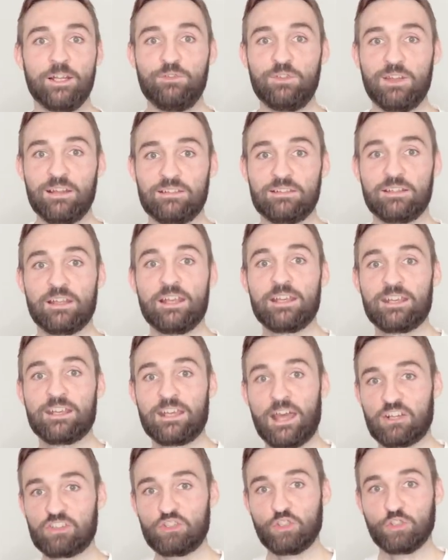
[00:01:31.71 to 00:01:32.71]
Więc
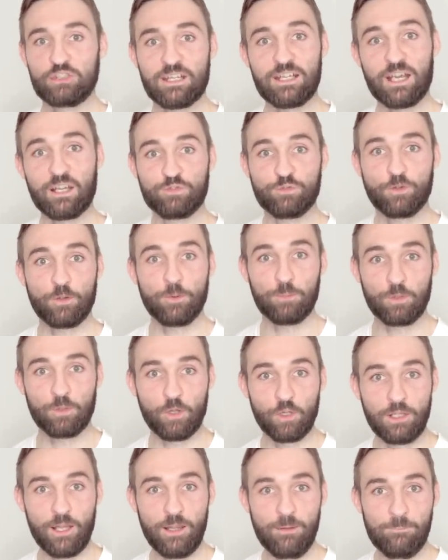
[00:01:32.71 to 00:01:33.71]
każdy odegra swoją
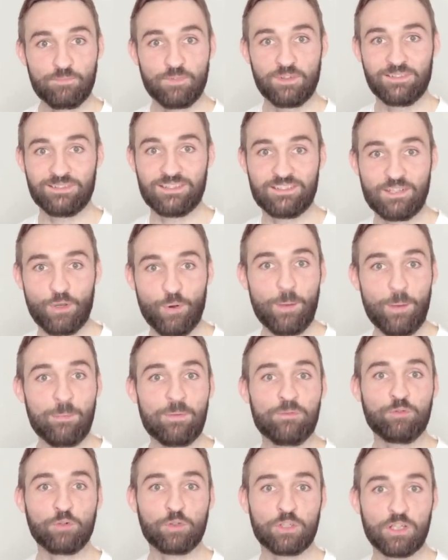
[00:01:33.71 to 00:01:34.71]
rolę,
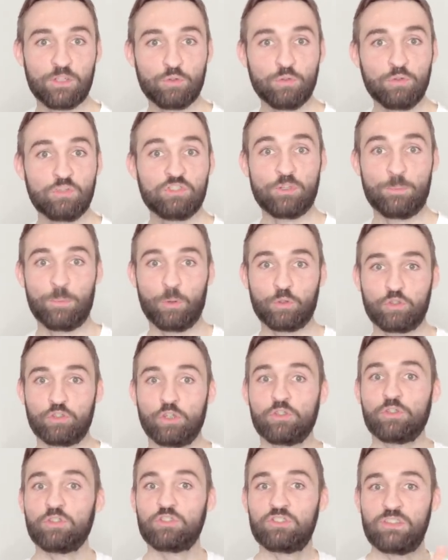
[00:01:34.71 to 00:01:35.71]
zadziałamy w ukryciu, żeby
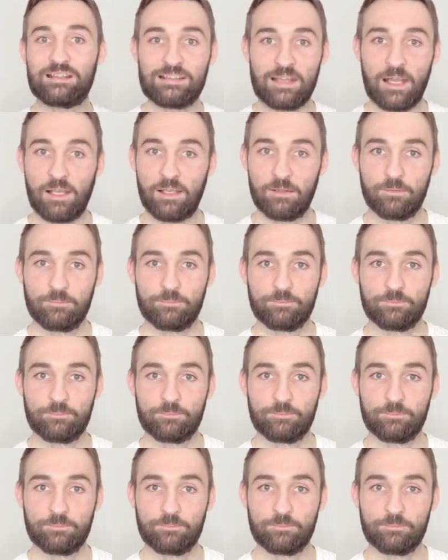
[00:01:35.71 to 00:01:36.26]
osiągnąć ten cel.